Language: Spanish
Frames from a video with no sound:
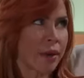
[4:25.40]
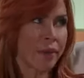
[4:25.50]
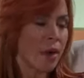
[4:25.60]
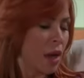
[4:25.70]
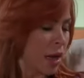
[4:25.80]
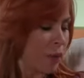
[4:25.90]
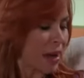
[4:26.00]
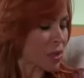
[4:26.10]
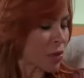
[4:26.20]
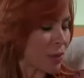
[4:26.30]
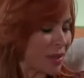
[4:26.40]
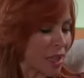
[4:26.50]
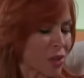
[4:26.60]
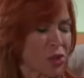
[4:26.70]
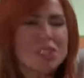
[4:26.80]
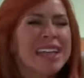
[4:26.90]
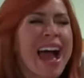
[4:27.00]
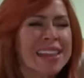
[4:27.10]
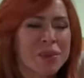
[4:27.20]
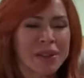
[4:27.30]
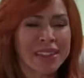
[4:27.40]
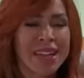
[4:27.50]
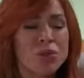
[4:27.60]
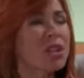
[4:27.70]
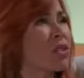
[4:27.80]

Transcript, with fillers: la, la bala solamente rozó. Ya, de verdad, no